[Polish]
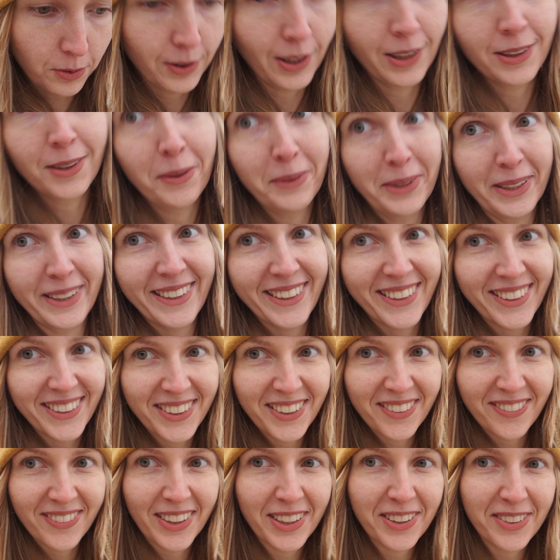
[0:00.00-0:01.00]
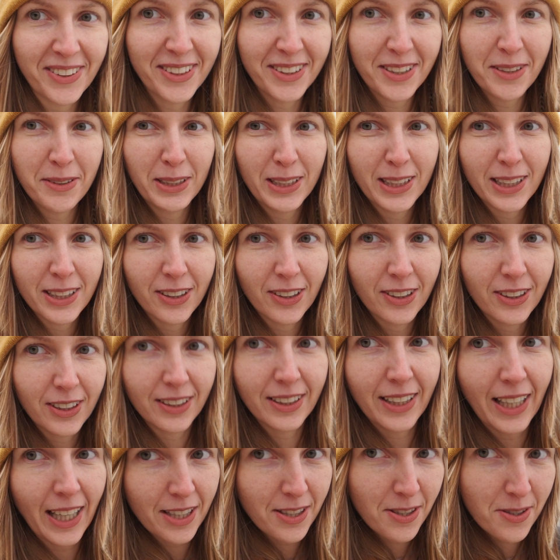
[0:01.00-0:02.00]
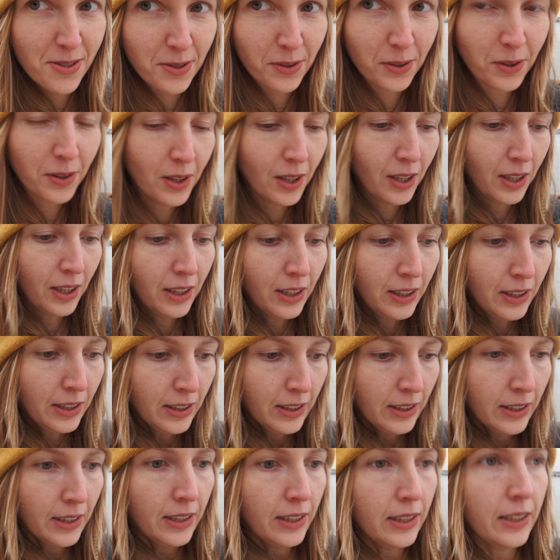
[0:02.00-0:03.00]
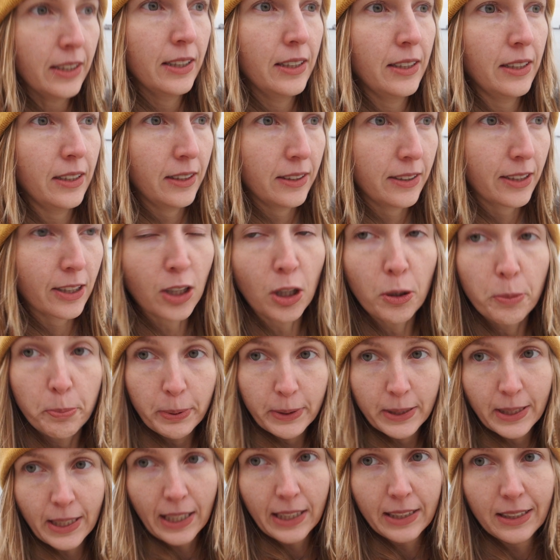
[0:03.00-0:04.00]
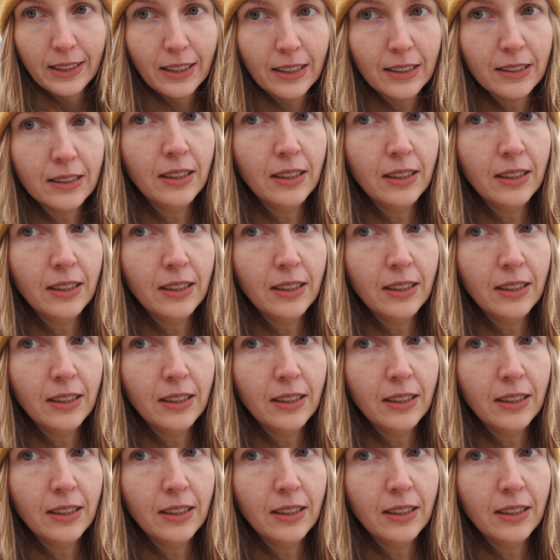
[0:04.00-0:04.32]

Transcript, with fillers: na temat tego tematu, na temat tego case'u, yy, tego pytania.